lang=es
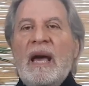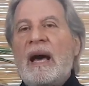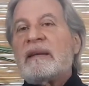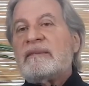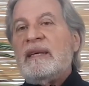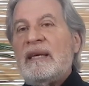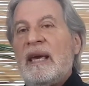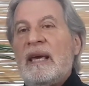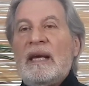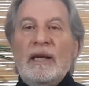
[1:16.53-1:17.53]
Así
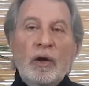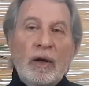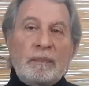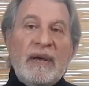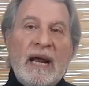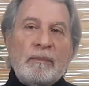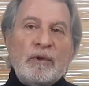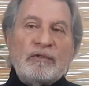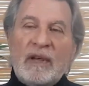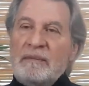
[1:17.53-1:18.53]
que los
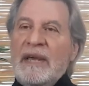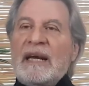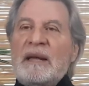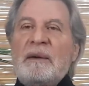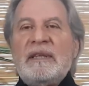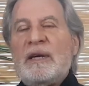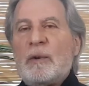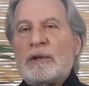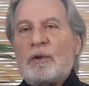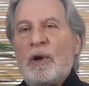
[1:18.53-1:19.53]
esperamos el viernes
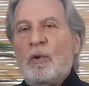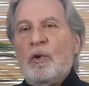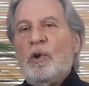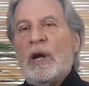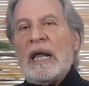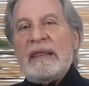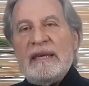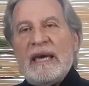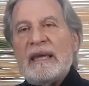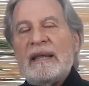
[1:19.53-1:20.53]
24 de julio a las
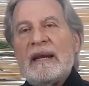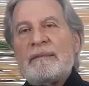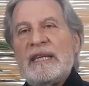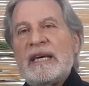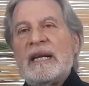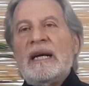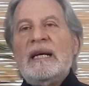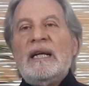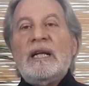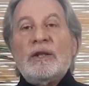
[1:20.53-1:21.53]
10 de la mañana,
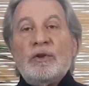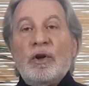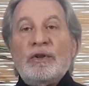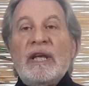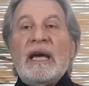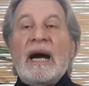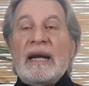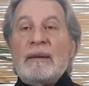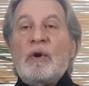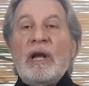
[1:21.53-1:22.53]
donde
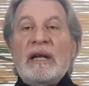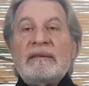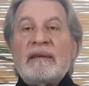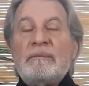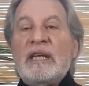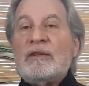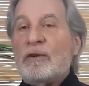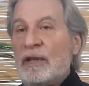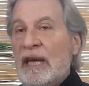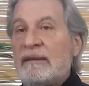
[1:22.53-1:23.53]
haremos el
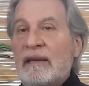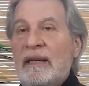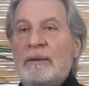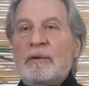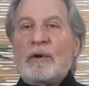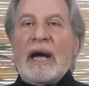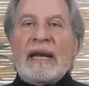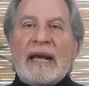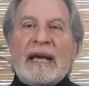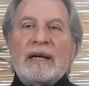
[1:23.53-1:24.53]
lanzamiento de este libro,
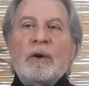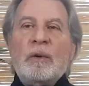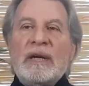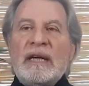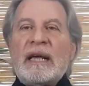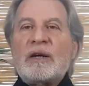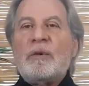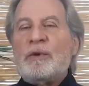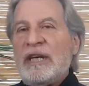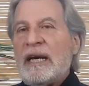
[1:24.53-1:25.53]
Ganar, Gobernar,
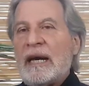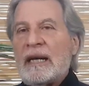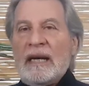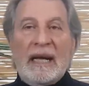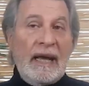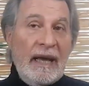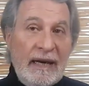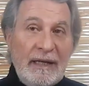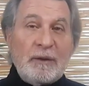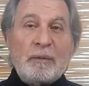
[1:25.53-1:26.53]
Comunicar,
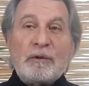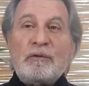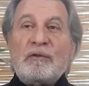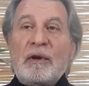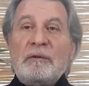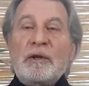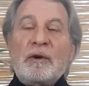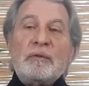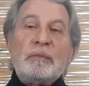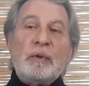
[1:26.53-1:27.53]
escrito por su
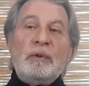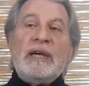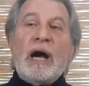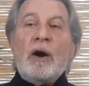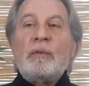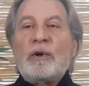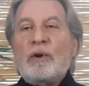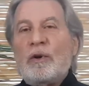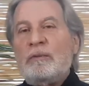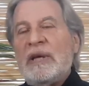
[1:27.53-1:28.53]
servidor, publicado por
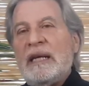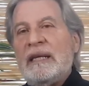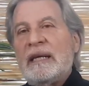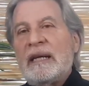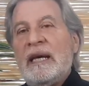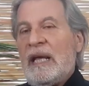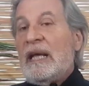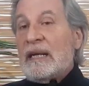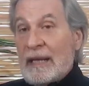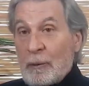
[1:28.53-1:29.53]
Colombia Líder.
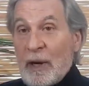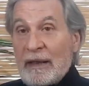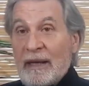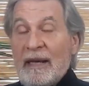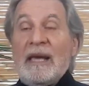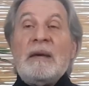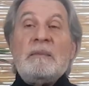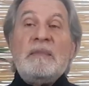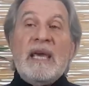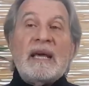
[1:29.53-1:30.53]
Recuerde,
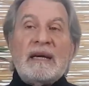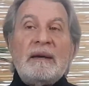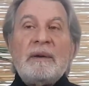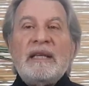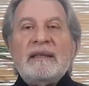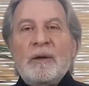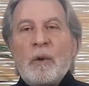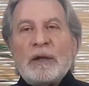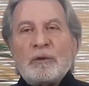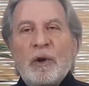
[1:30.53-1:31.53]
viernes
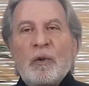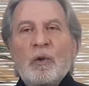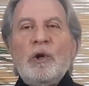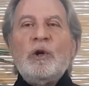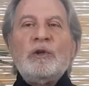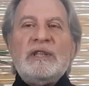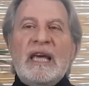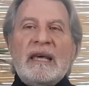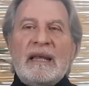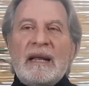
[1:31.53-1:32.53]
24 de julio,
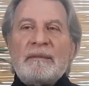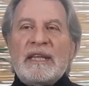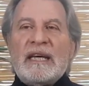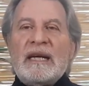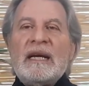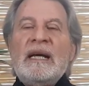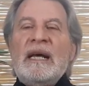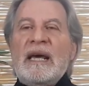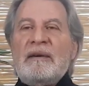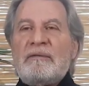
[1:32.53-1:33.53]
10 de la mañana,
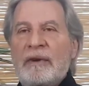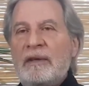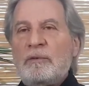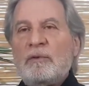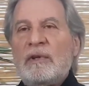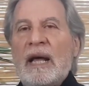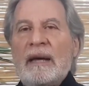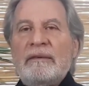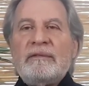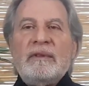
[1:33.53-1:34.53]
en Facebook
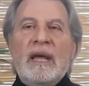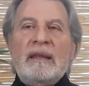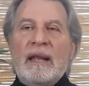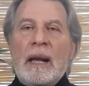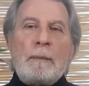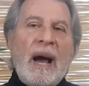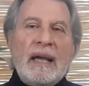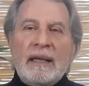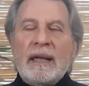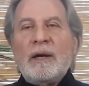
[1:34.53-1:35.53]
Live, desde la
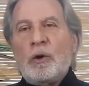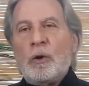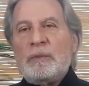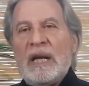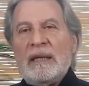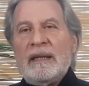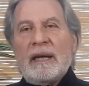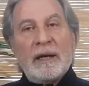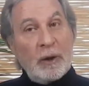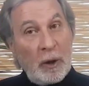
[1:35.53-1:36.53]
página de Colombia
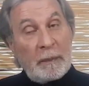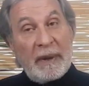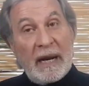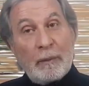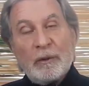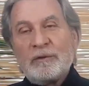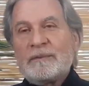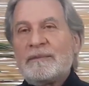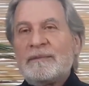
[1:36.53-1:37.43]
Líder. Los esperamos.